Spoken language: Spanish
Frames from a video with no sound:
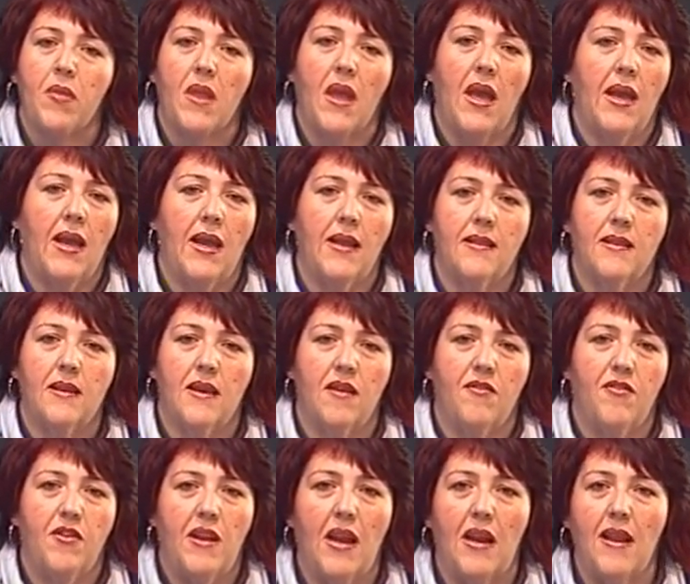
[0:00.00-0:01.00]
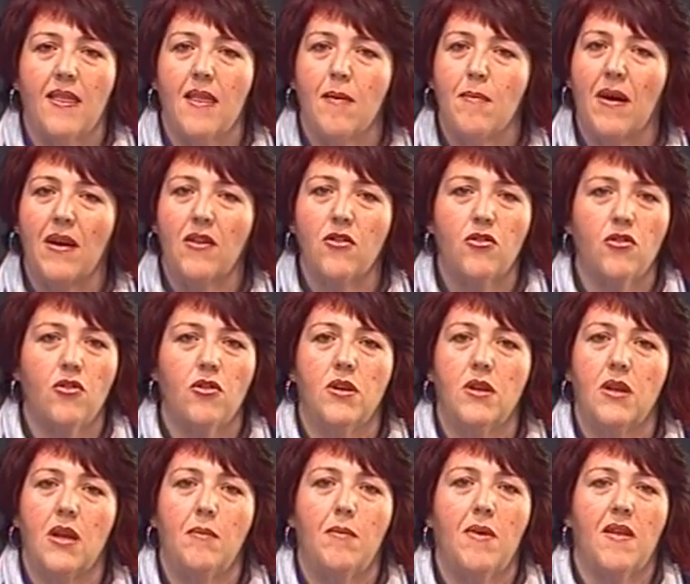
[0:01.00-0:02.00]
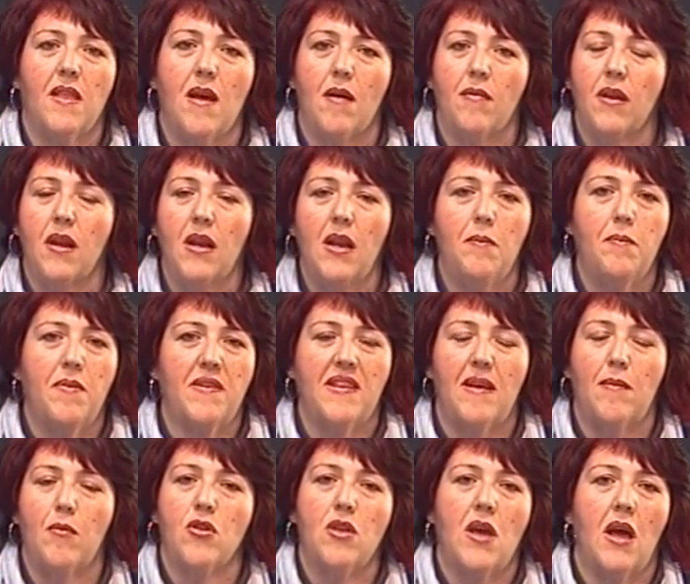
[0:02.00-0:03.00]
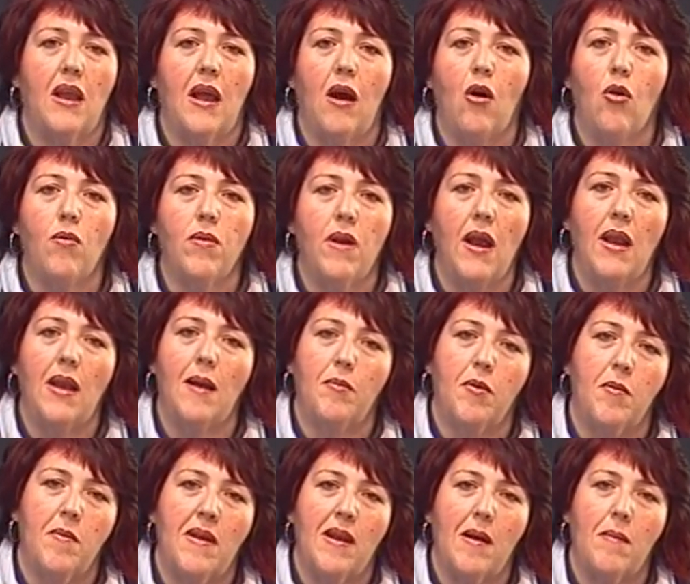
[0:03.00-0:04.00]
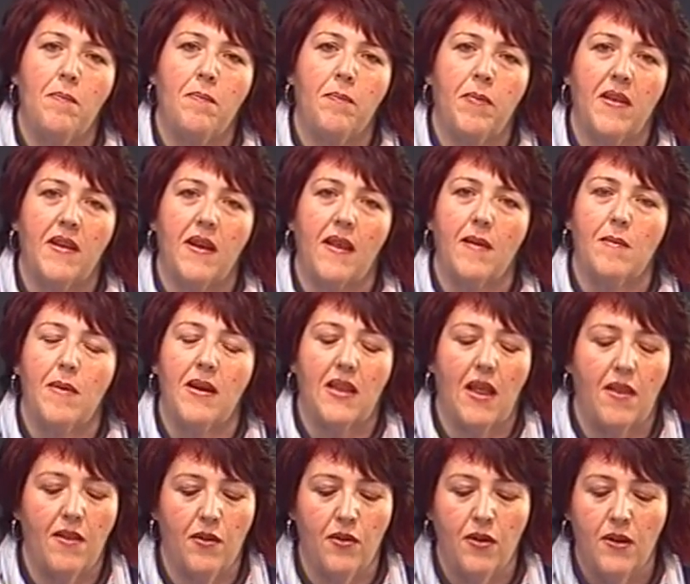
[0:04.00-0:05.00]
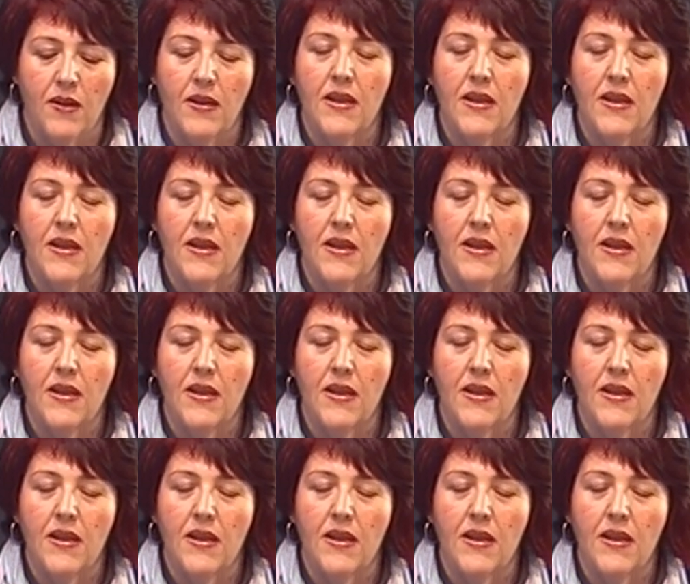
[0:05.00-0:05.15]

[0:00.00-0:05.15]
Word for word: entre finales de marzo y el mes de abril empezamos ya las obras y la primera piedra de matadero.